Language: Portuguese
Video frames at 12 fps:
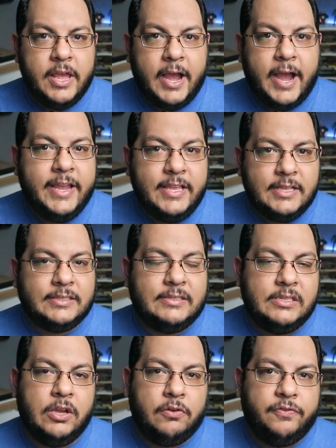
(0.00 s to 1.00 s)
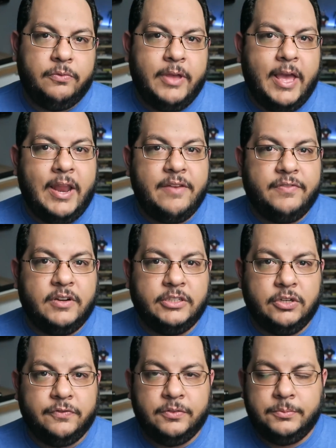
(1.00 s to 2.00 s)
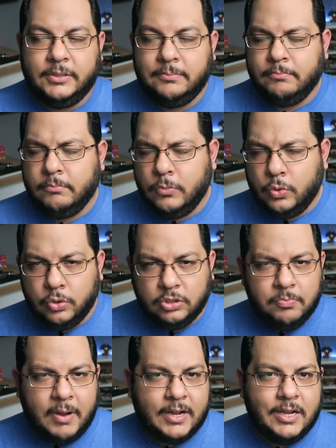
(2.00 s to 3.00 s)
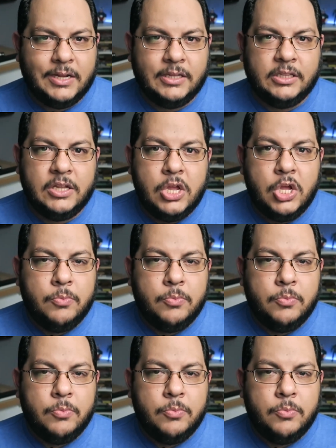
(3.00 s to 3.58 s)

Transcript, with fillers: ainda assim é um filme relevante, é um filme muito bacana,